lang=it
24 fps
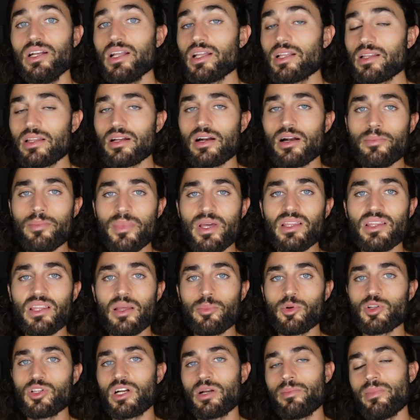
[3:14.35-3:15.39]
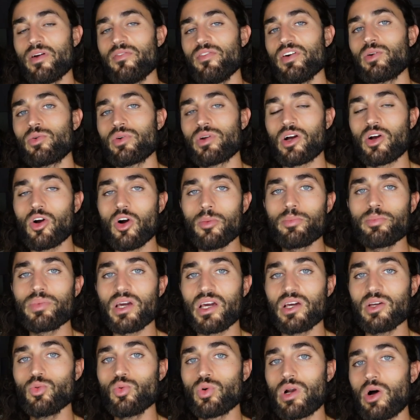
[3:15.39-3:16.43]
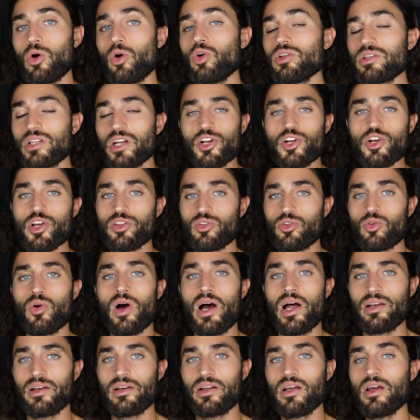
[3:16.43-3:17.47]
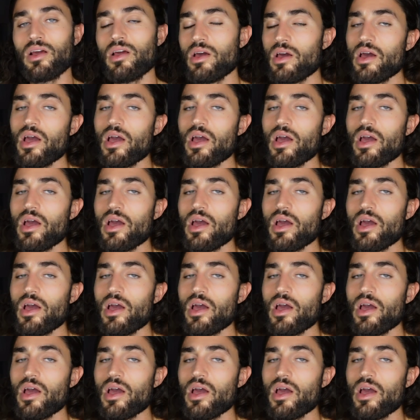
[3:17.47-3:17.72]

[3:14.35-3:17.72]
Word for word: letteralmente potrebbe avere una coppia che dura oltre 100 anni